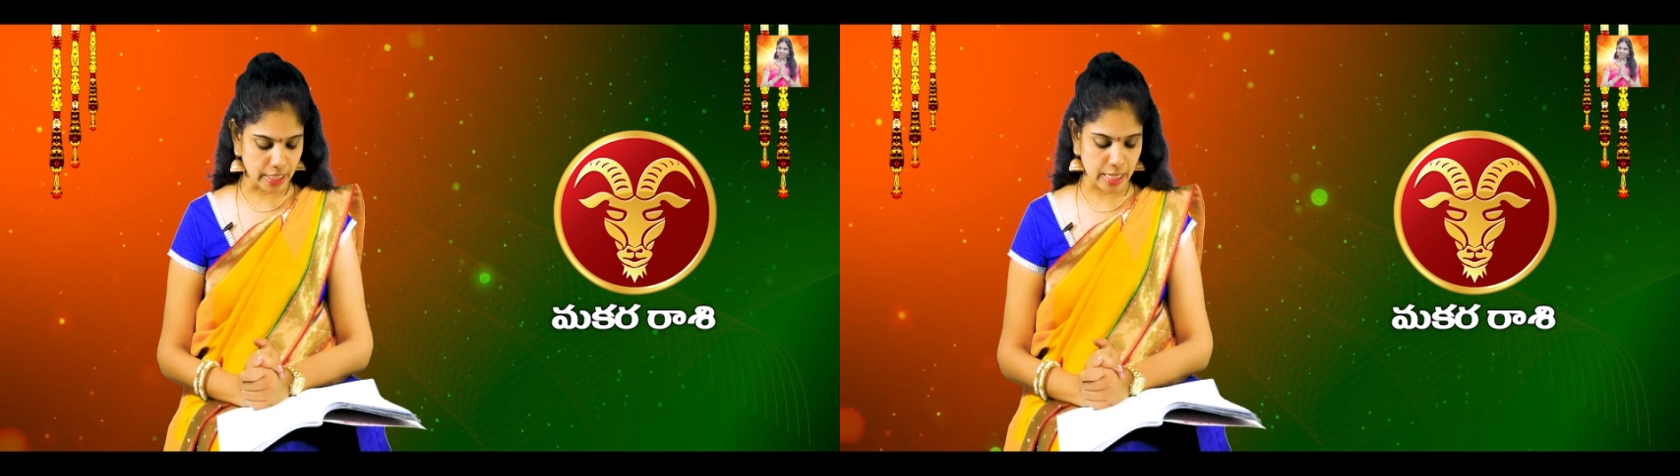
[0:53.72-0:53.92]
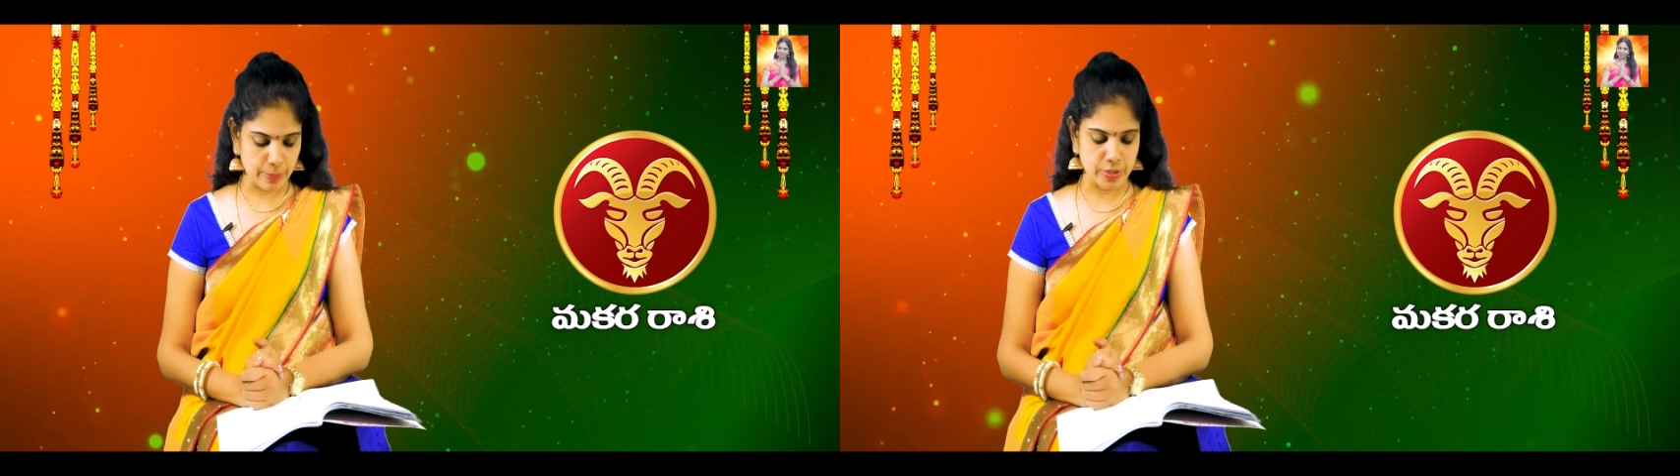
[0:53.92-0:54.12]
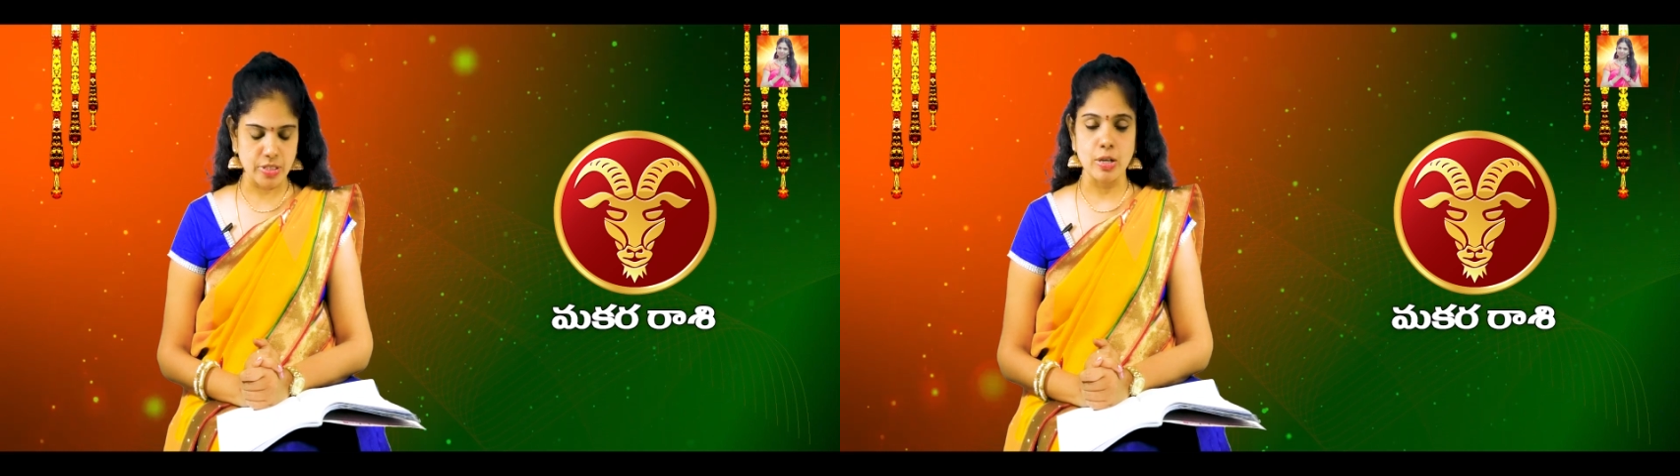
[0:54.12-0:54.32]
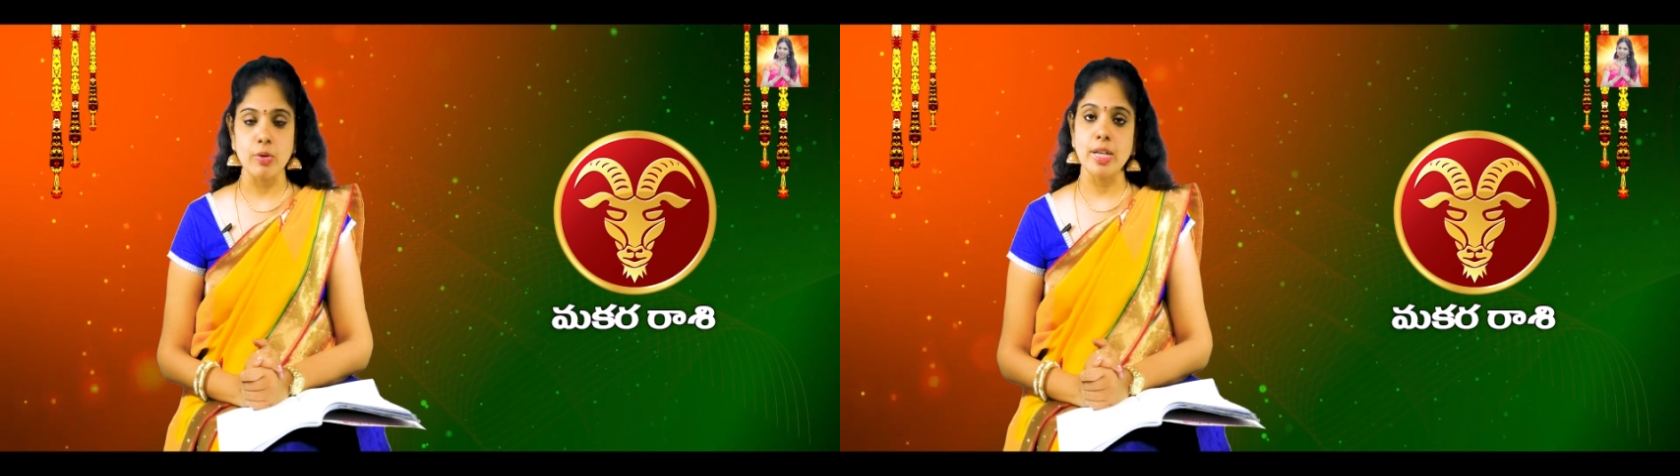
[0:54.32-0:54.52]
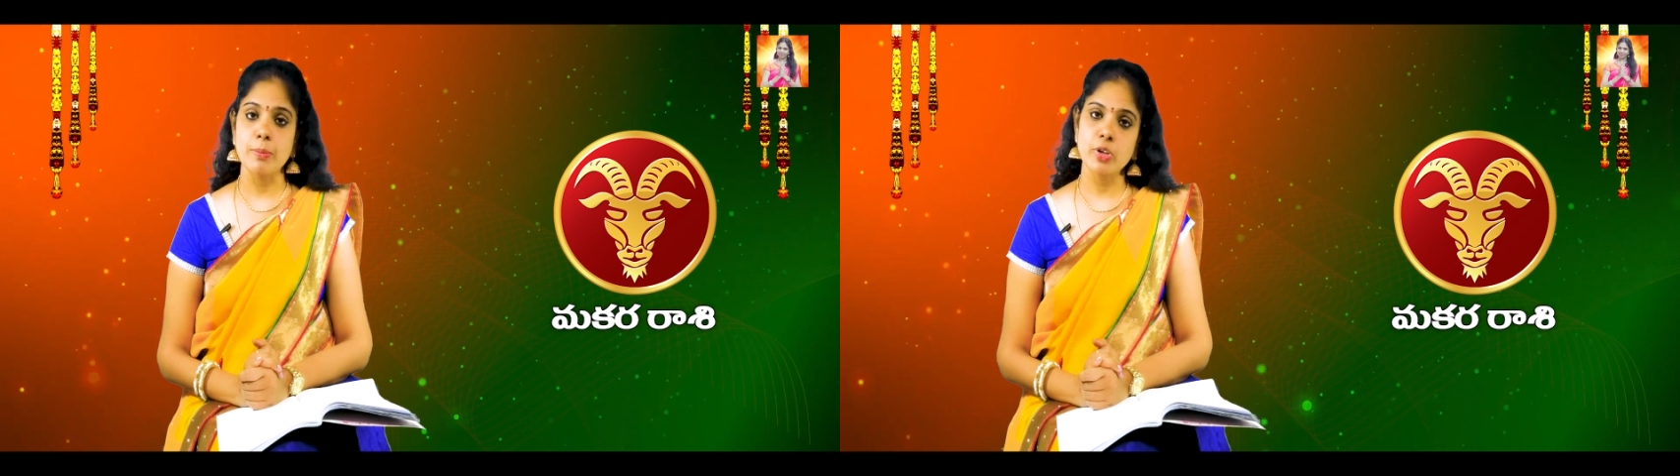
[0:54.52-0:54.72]
కనిపిస్తూ
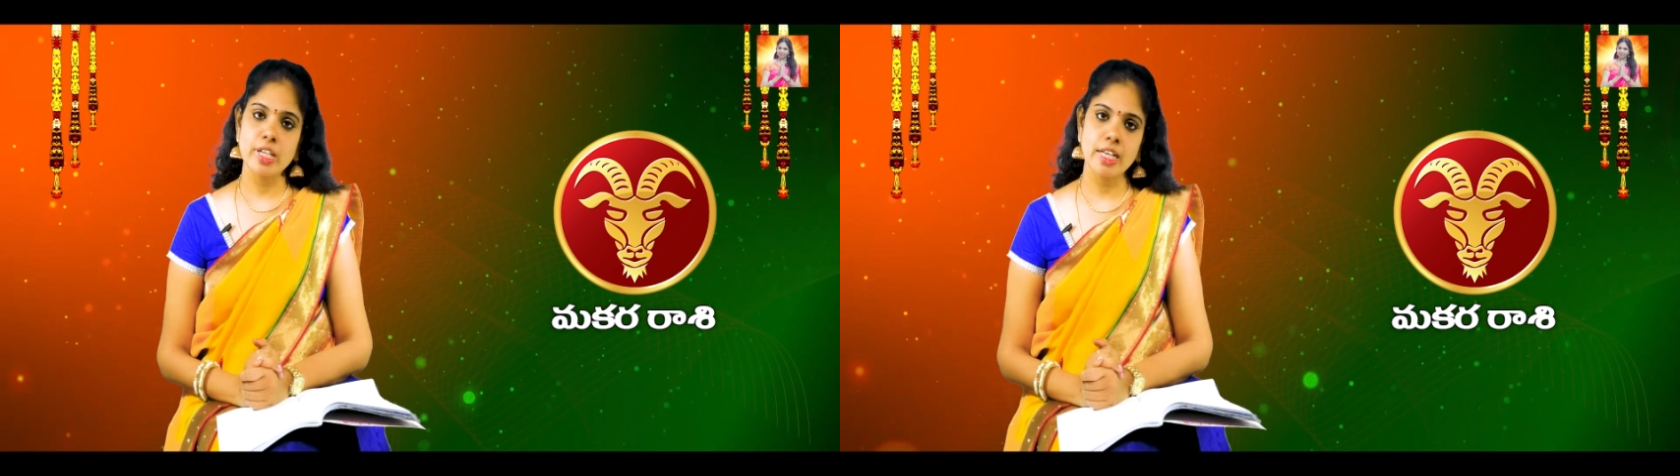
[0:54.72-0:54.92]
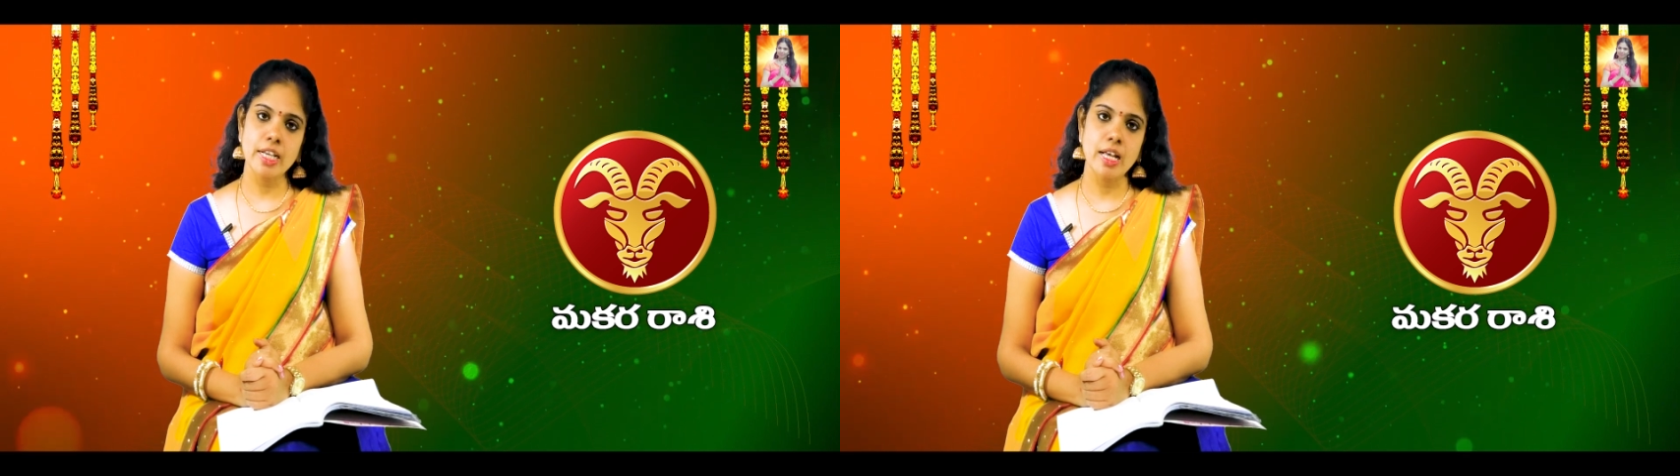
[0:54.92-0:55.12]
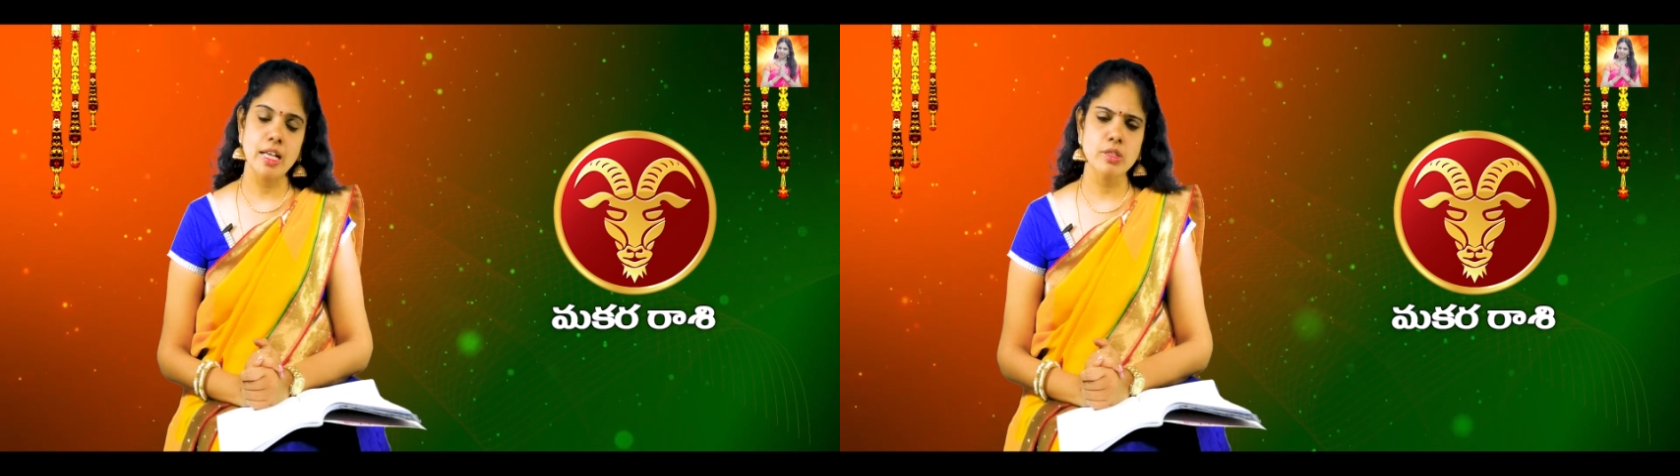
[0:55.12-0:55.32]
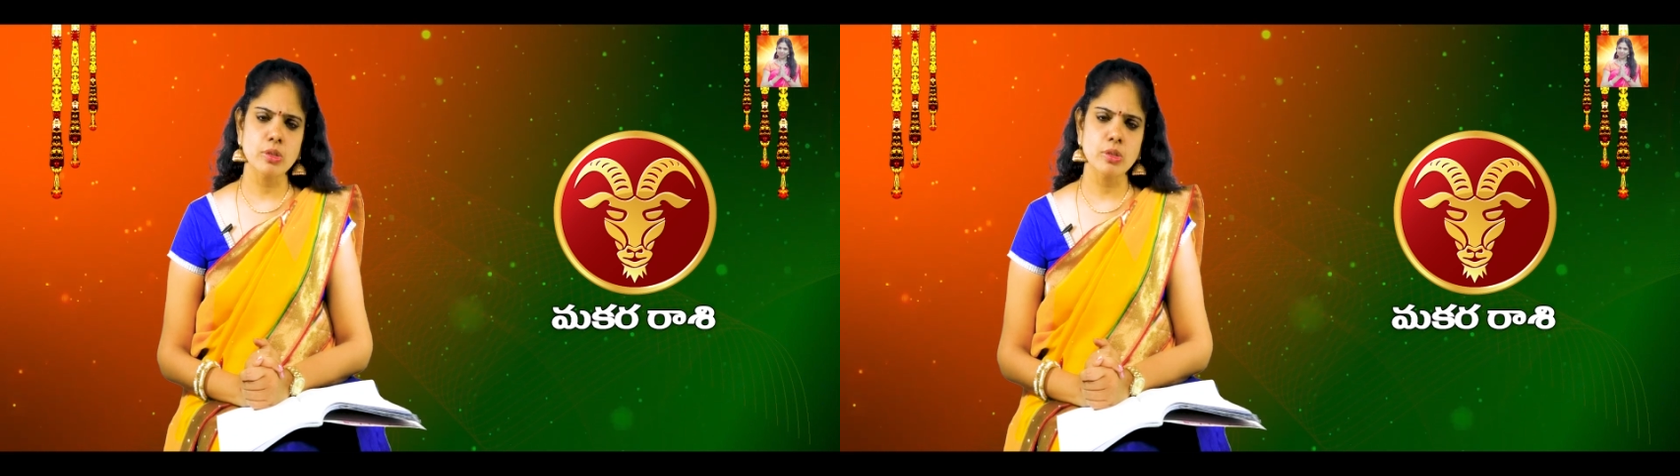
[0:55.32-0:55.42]
ఉన్నాయి ముఖ్యంగా